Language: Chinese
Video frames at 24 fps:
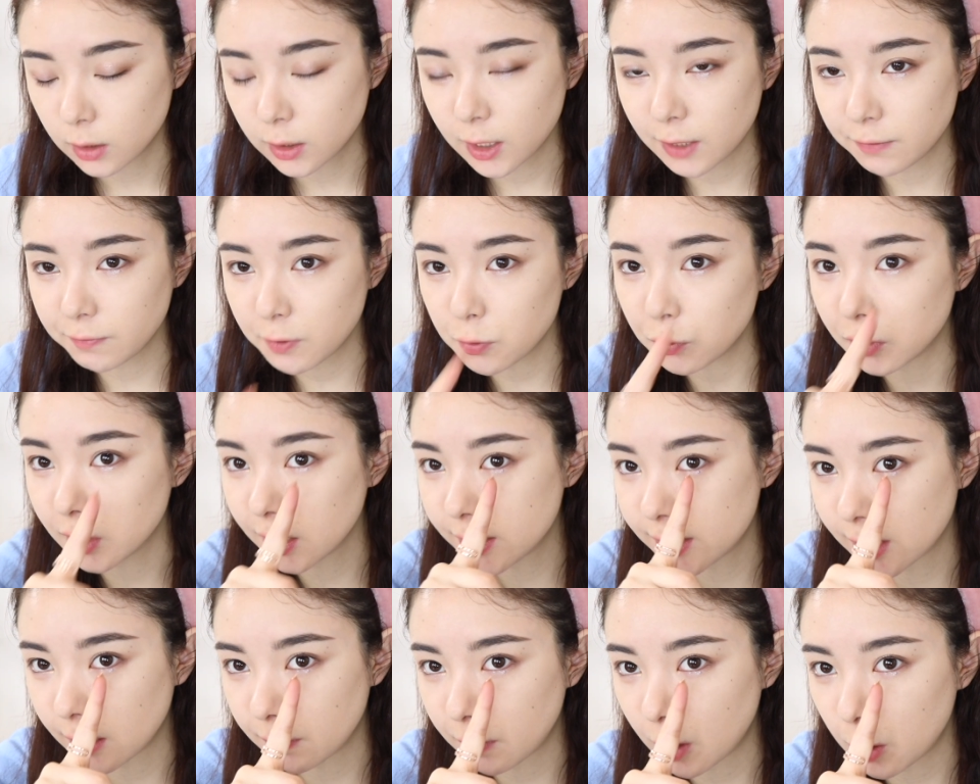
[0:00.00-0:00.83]
那因为我的
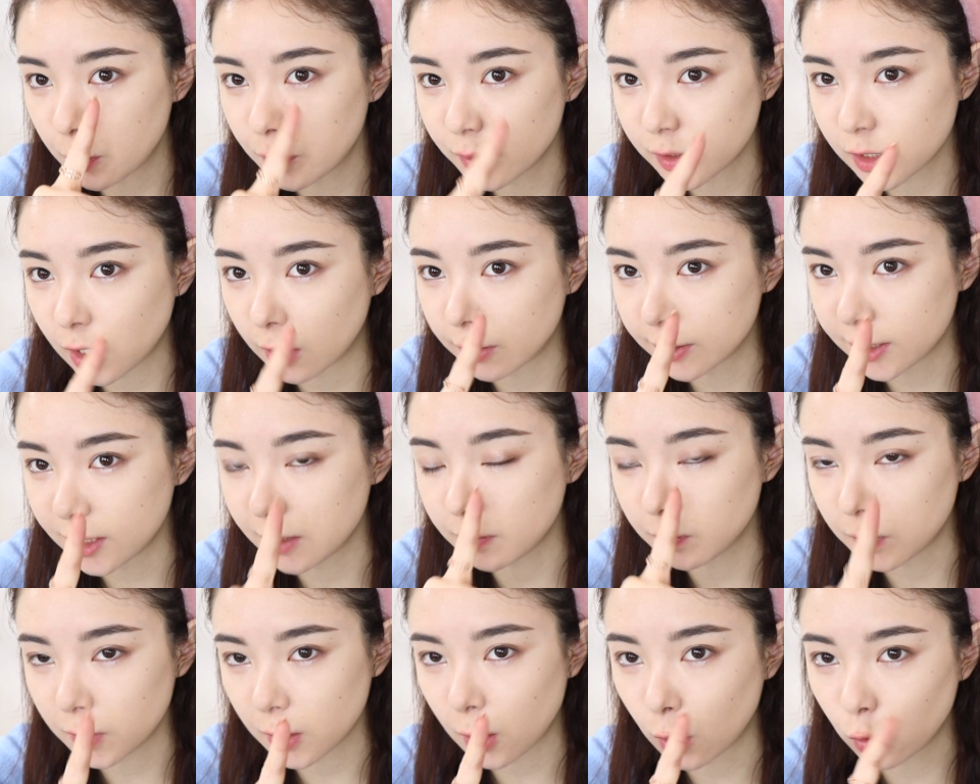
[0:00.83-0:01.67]
睫毛比较
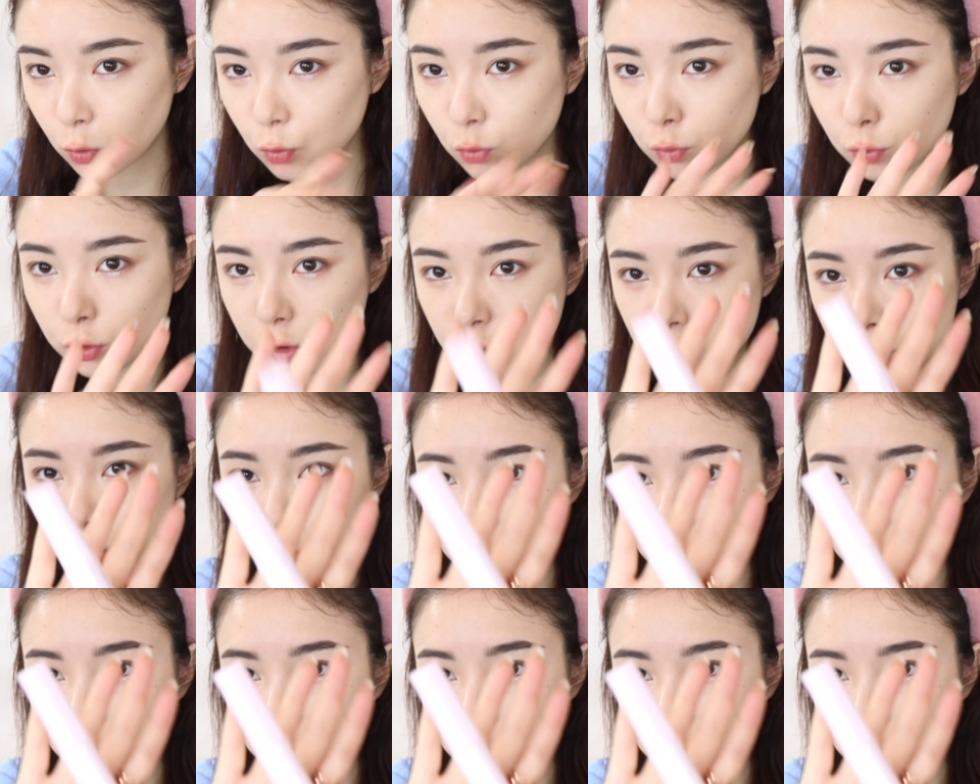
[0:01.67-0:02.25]
硬，比较固执，